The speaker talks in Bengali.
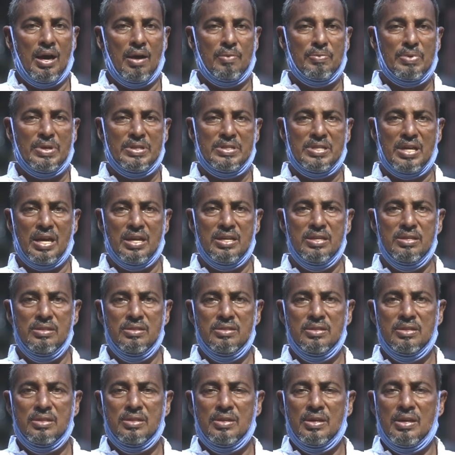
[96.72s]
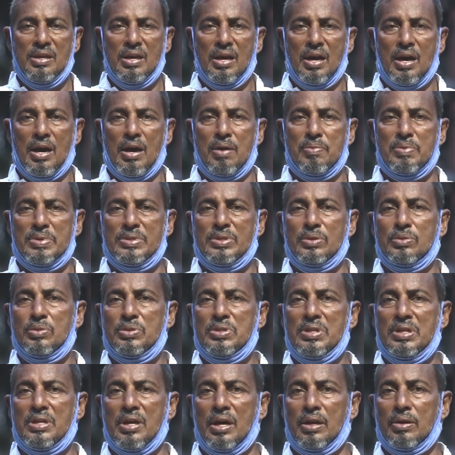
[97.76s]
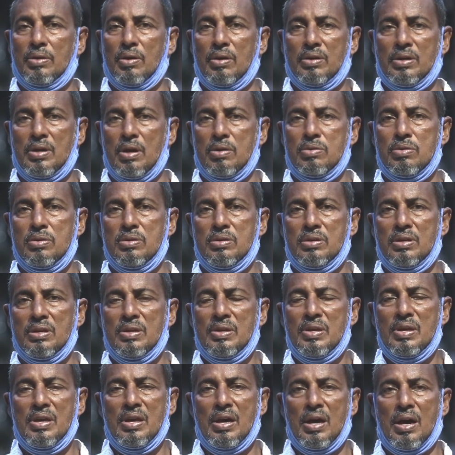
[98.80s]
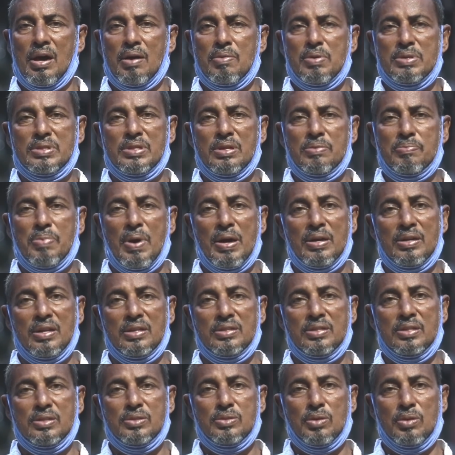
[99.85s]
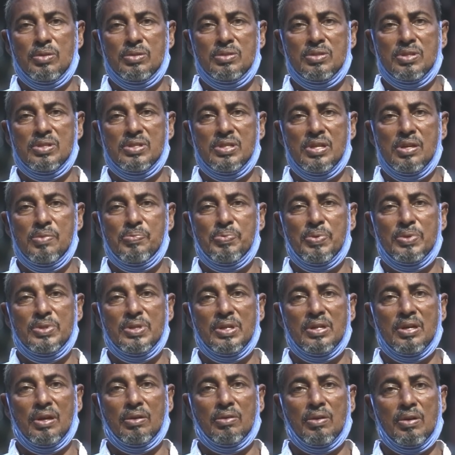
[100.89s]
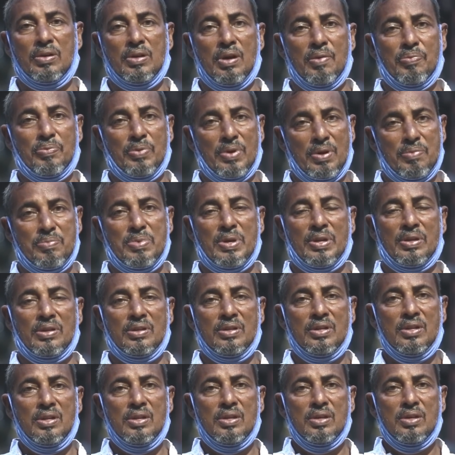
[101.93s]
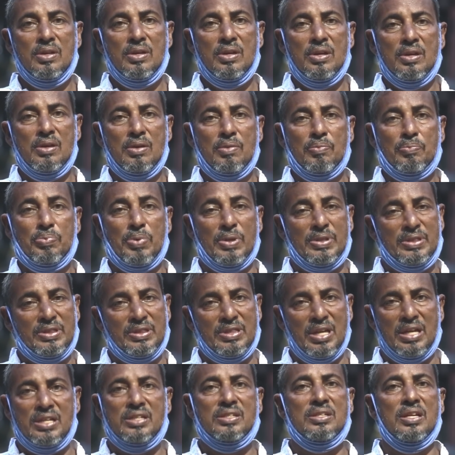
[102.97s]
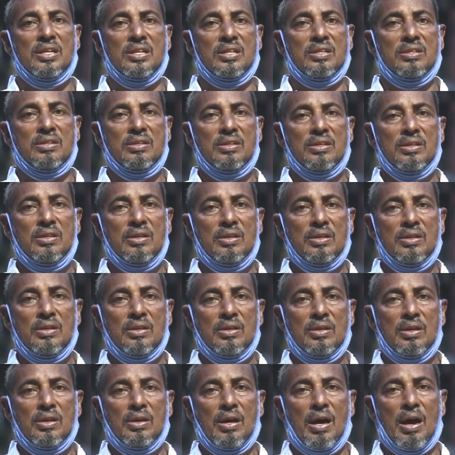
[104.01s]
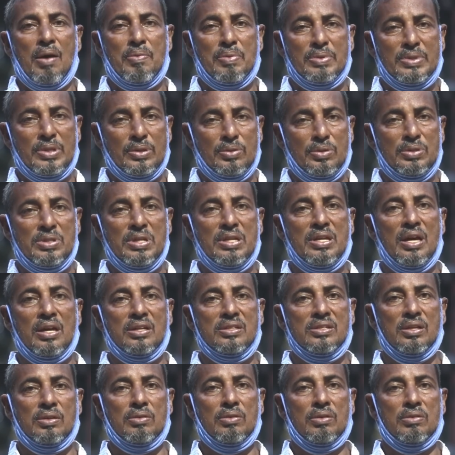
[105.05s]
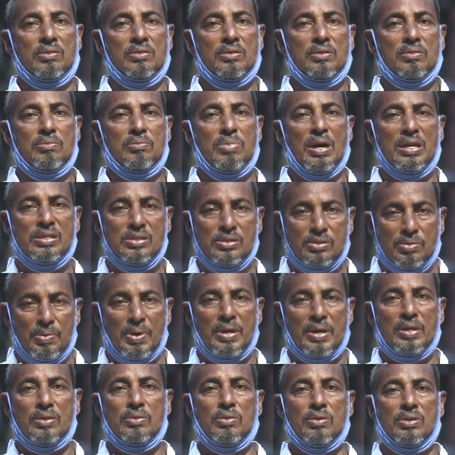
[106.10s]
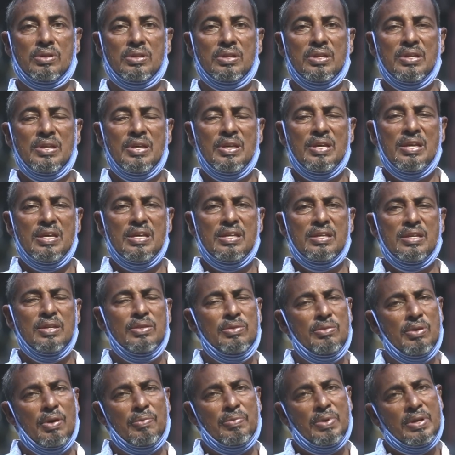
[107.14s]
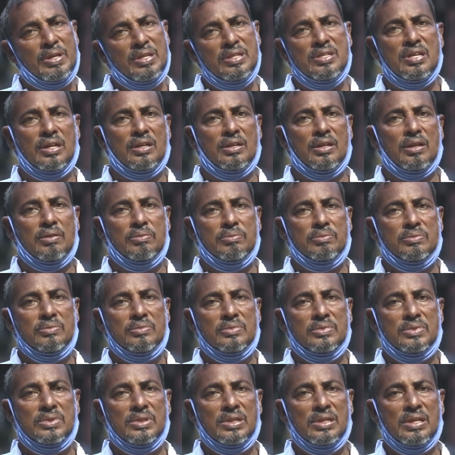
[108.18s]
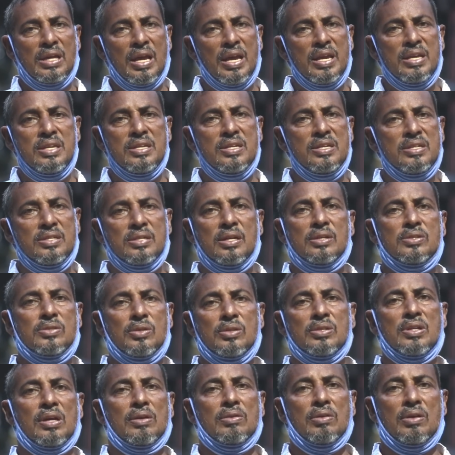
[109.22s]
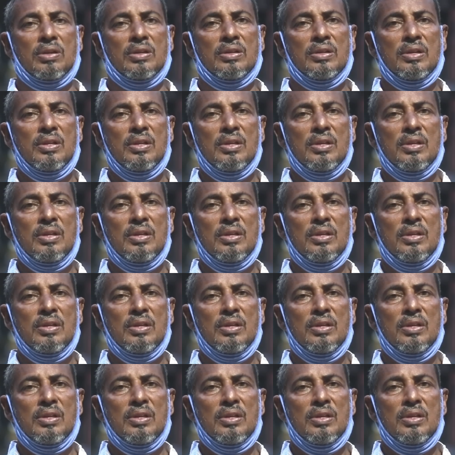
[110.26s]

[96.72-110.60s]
আমরা চাই আমাদের অধিকার রক্ষা হোক আমাদের বাংলাদেশ চলচ্চিত্র শিল্পী অধিকার রক্ষা ফোরামের প্রত্যেকটি আমাদের অধিকার যেন বাস্তবায়ন হোক কিন্তু আমরা কি দেখলাম এই নিশা সদাগর